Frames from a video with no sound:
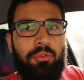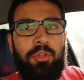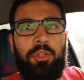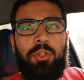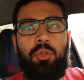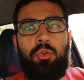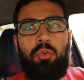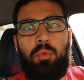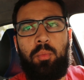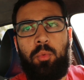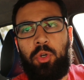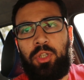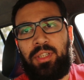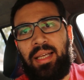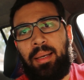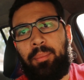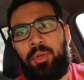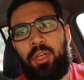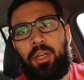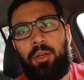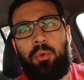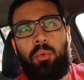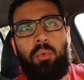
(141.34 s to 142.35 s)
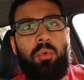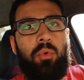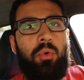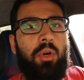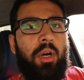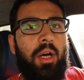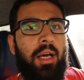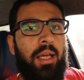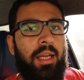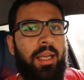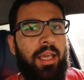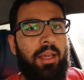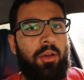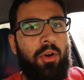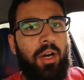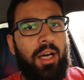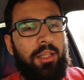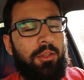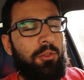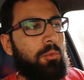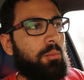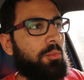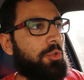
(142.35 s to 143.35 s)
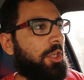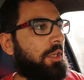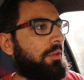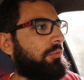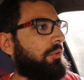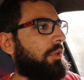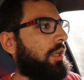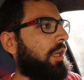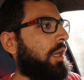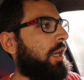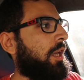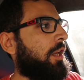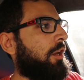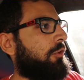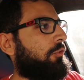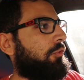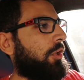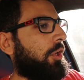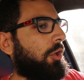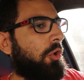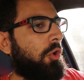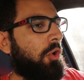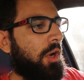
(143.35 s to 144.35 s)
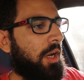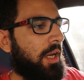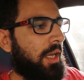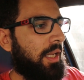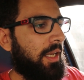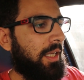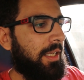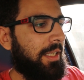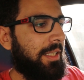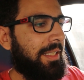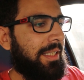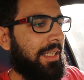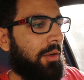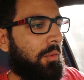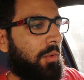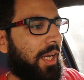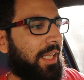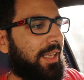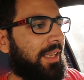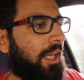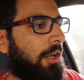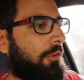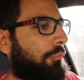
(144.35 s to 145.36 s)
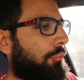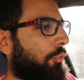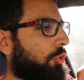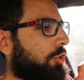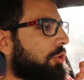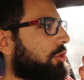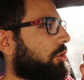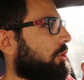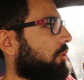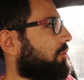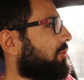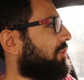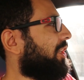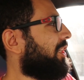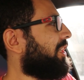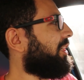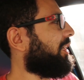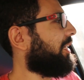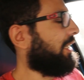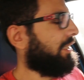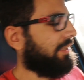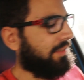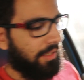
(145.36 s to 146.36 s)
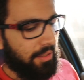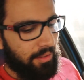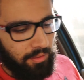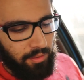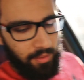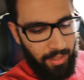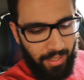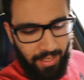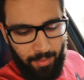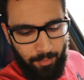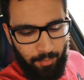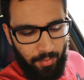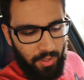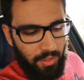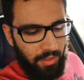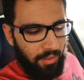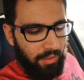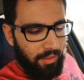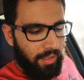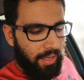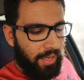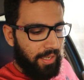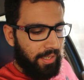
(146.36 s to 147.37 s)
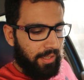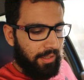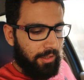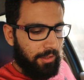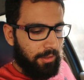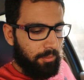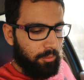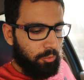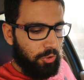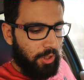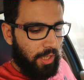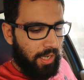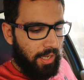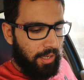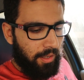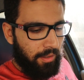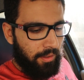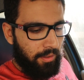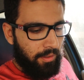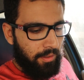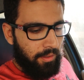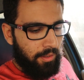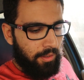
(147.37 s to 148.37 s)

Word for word: فيديو مكتمل والاقي وقت ومش عارف ايه فاللي هو لو جات لك فرصه صغيره جدا اعمل الحاجه اللي متاحه فانت